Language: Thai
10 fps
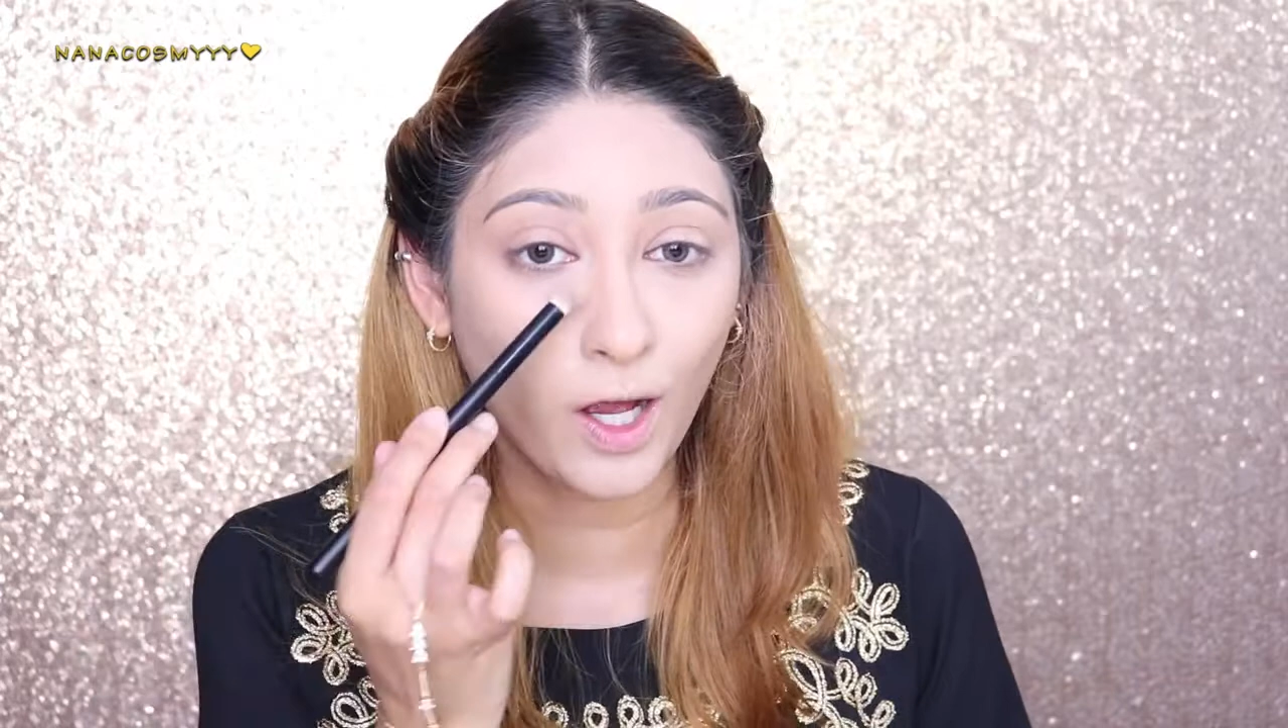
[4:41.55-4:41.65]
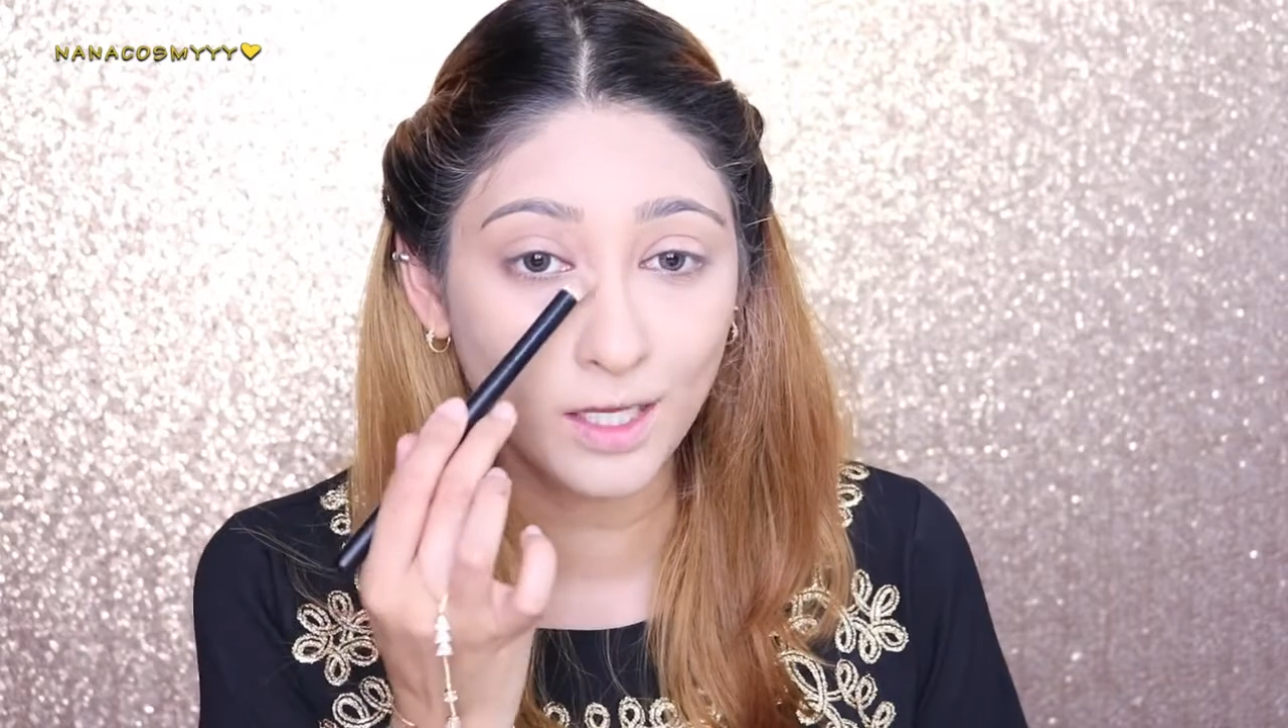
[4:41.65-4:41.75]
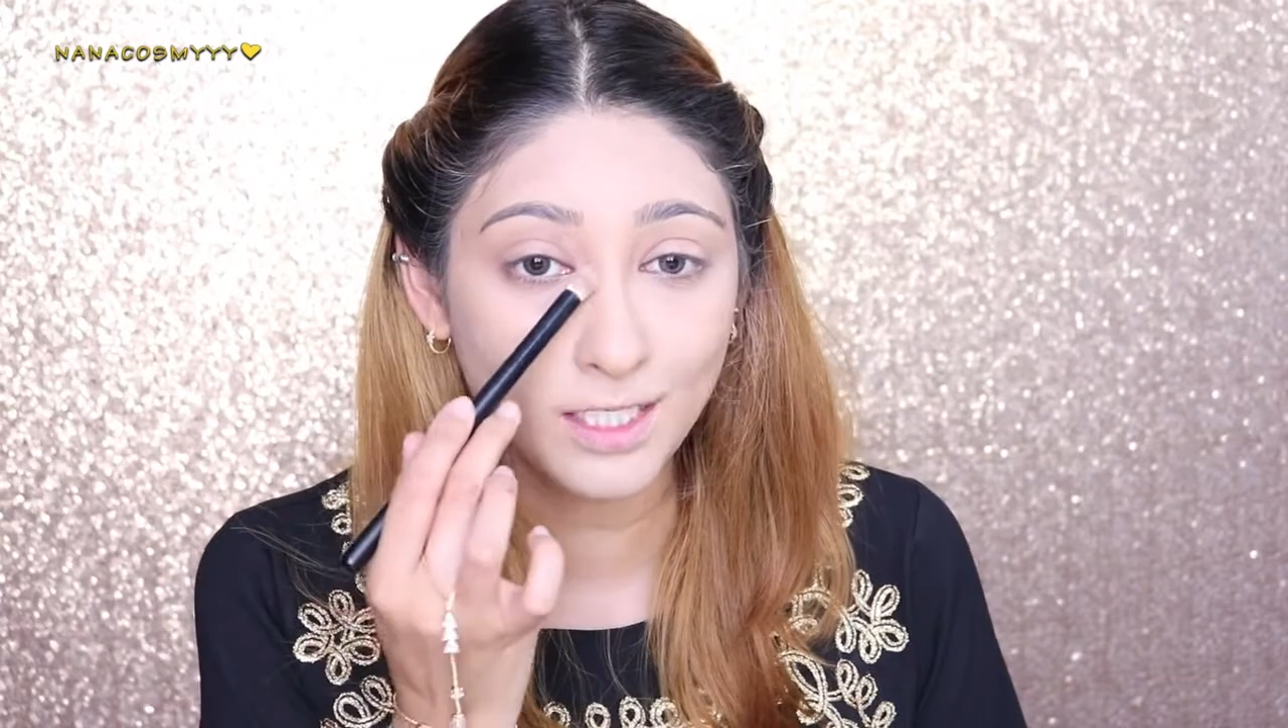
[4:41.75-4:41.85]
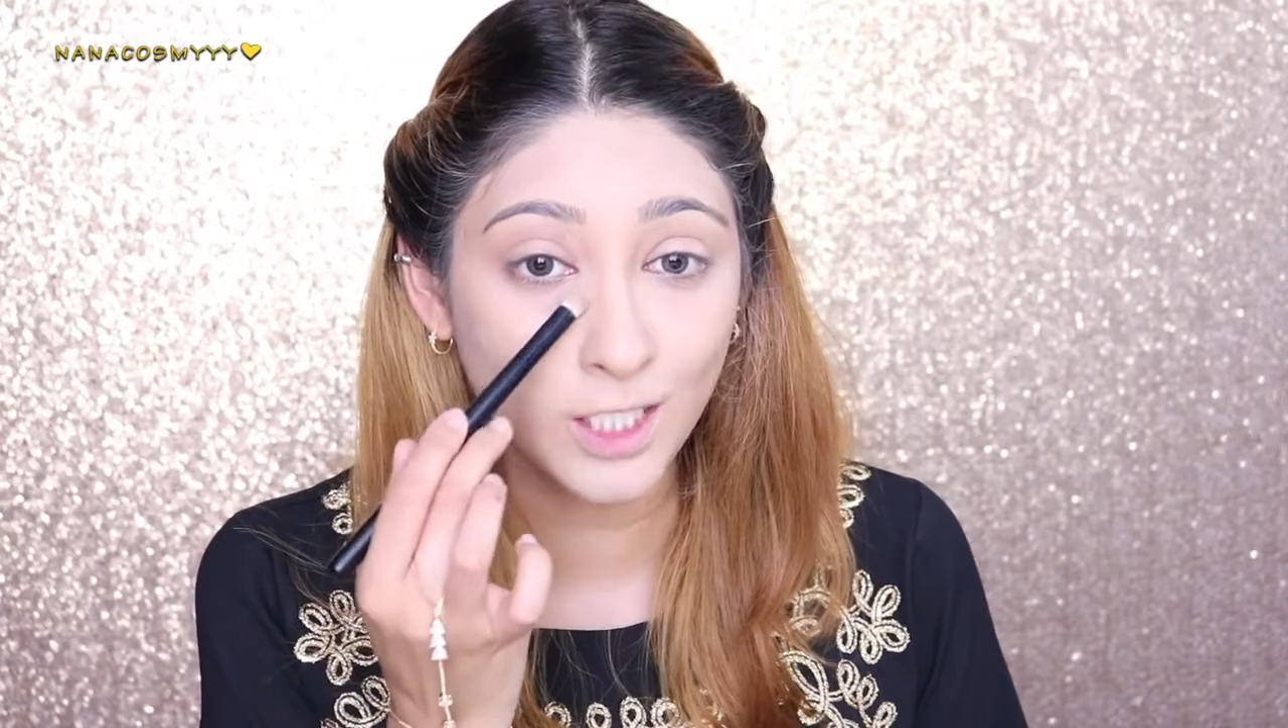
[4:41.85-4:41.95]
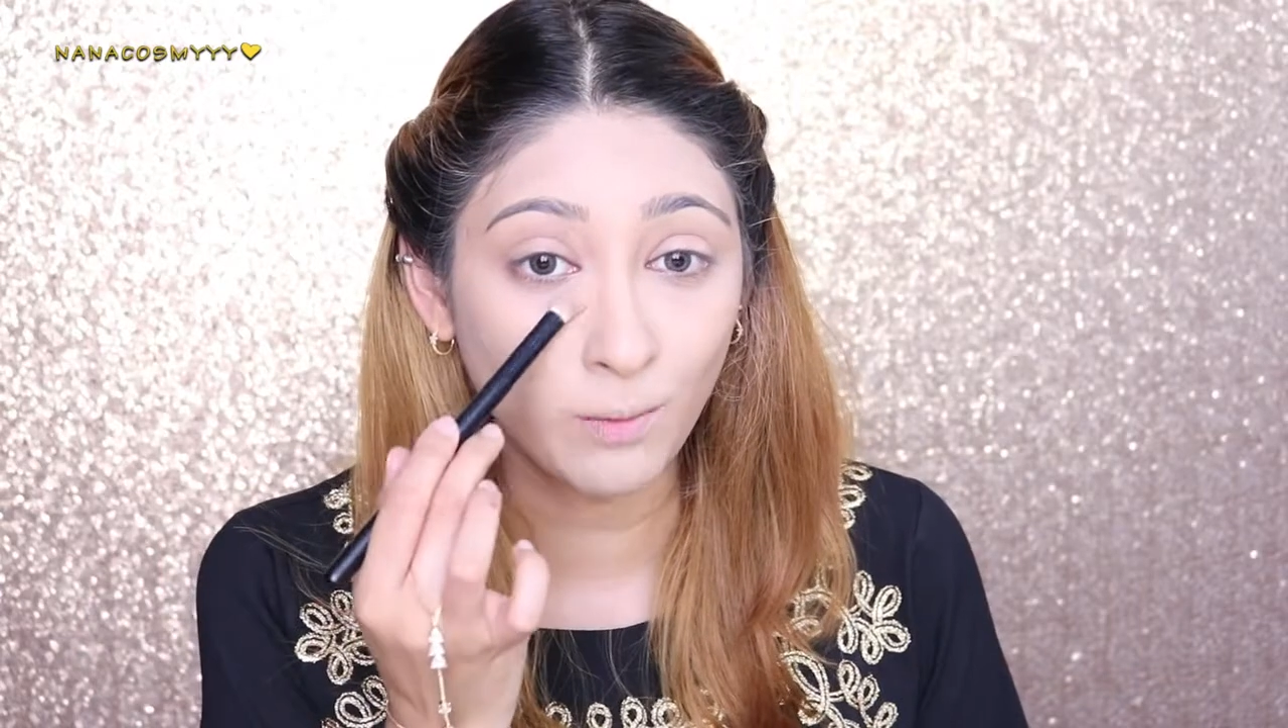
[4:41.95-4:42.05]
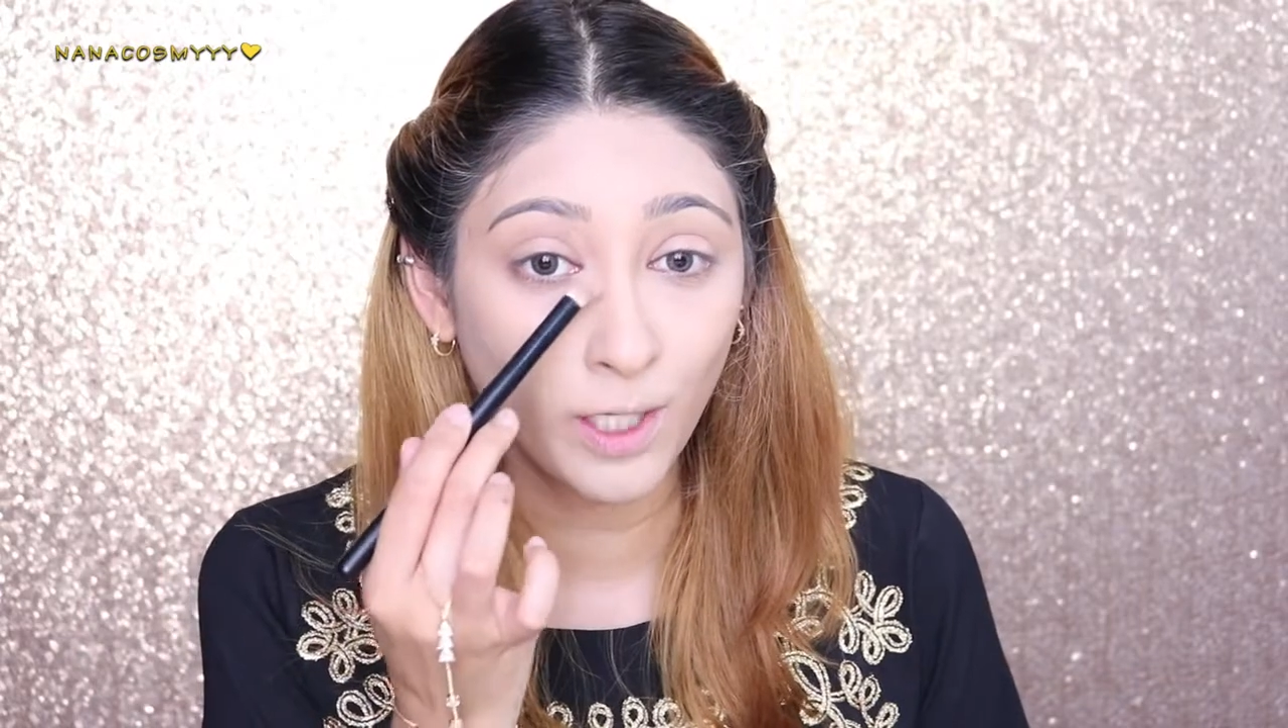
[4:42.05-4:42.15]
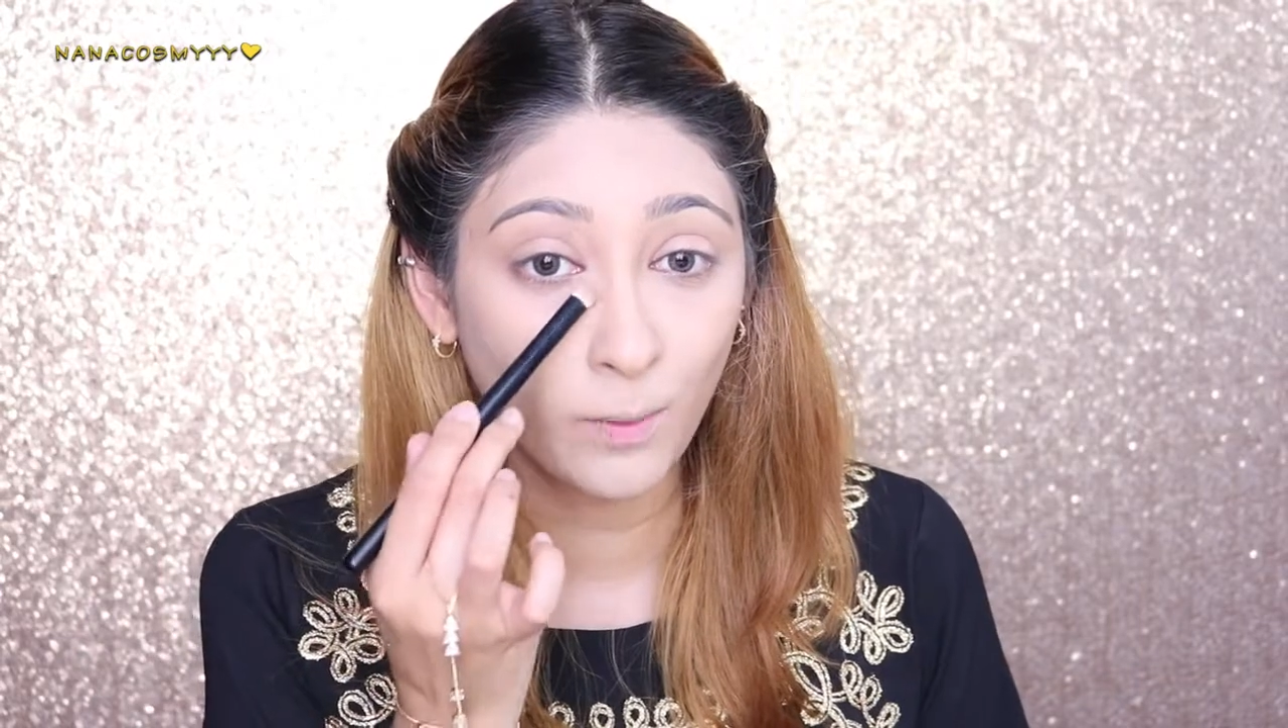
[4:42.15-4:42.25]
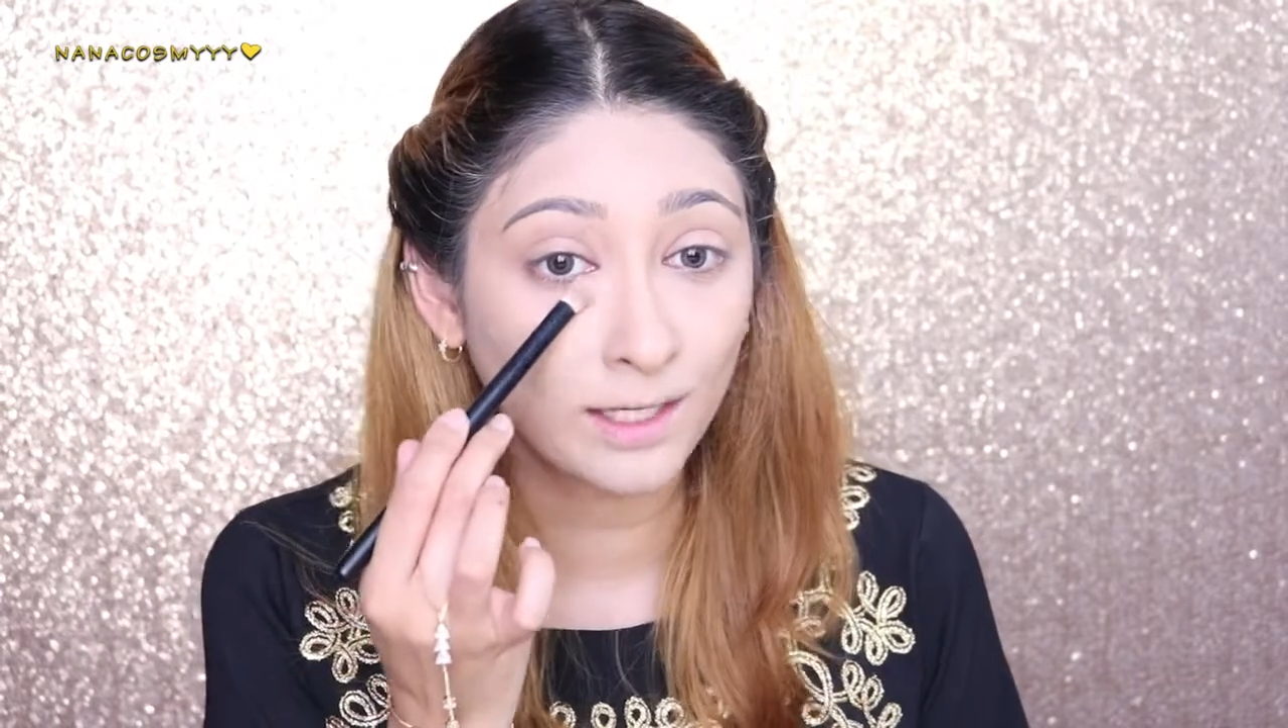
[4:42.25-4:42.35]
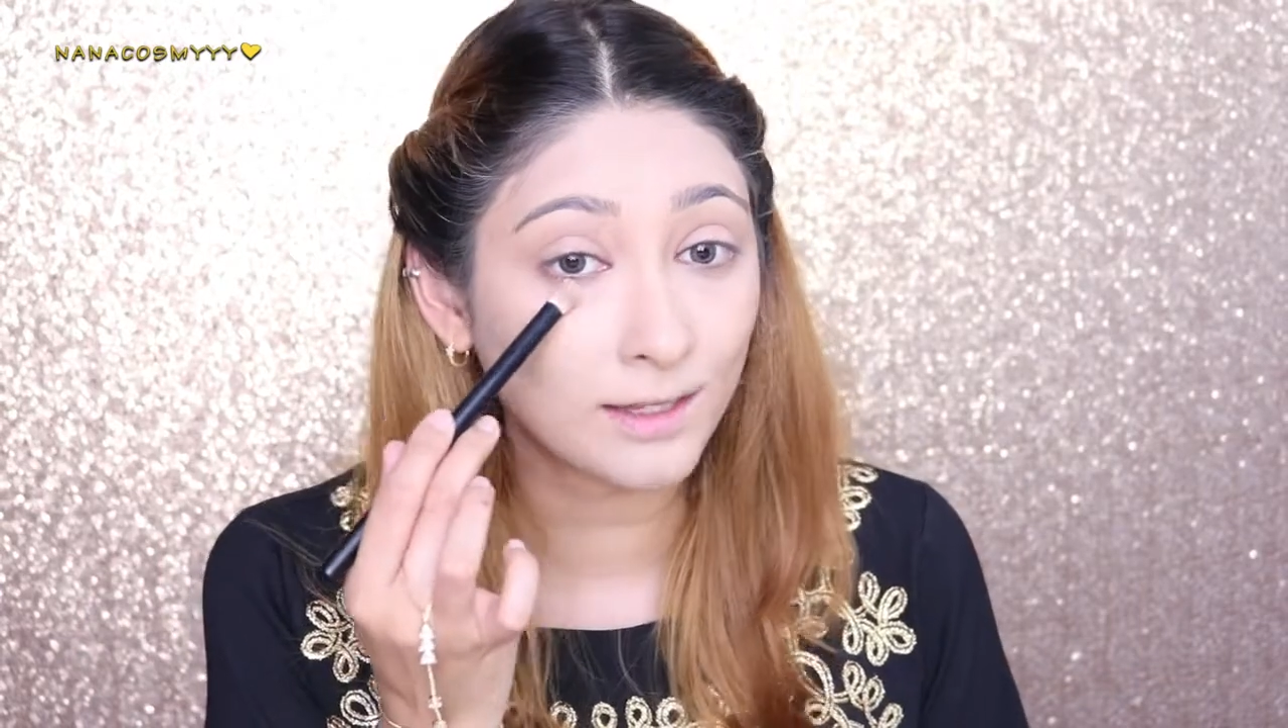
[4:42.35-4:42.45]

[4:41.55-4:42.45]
คอนซีลบริเว